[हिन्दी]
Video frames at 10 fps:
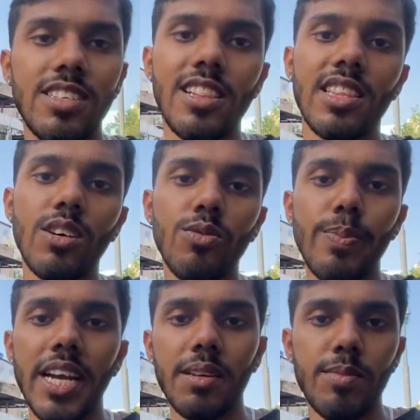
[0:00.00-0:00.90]
चलता हूँ
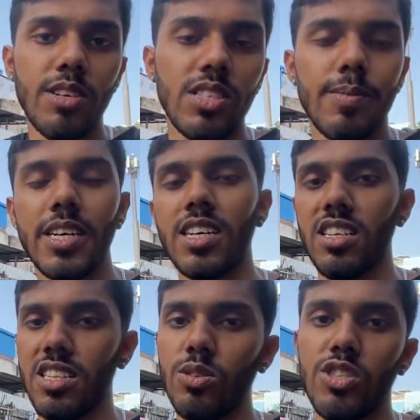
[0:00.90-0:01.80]
बैंक में और जमा कर
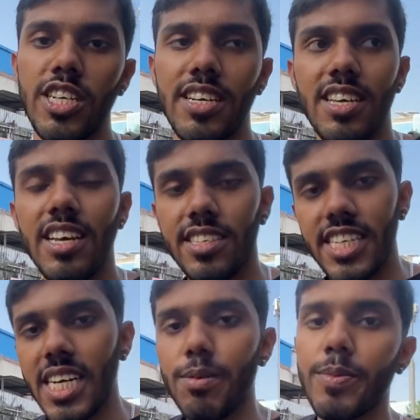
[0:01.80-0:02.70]
देता हूँ चेक
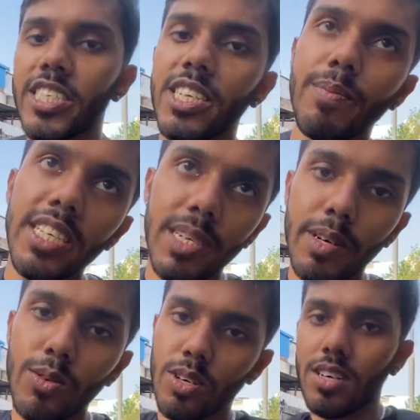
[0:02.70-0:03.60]
चेक अभी मशीन में ही जमा
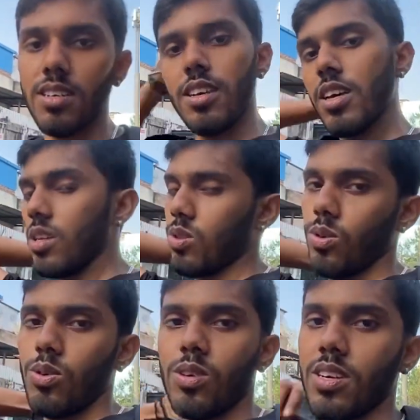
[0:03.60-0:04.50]
होगा तो